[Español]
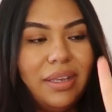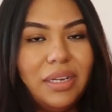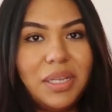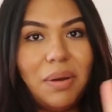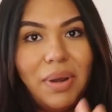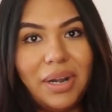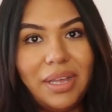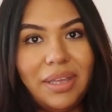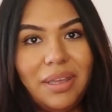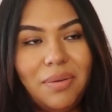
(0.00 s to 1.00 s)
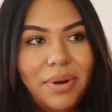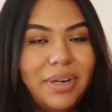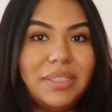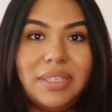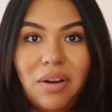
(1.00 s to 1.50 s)
el celular ahí en
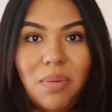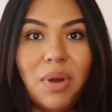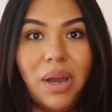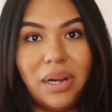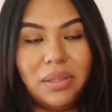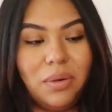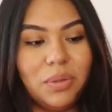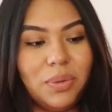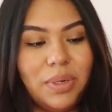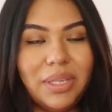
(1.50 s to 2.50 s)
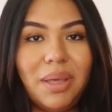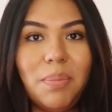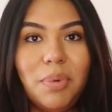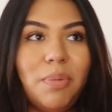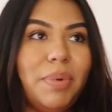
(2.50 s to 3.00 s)
lugar de estar como agarrándolo todo el
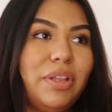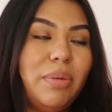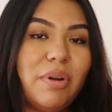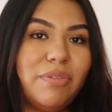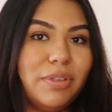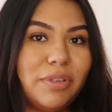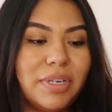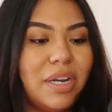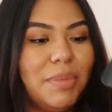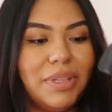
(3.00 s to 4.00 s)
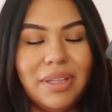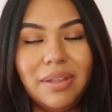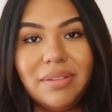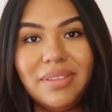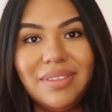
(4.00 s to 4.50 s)
tiempo para tomar fotos.
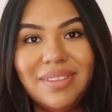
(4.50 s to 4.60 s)
Realmente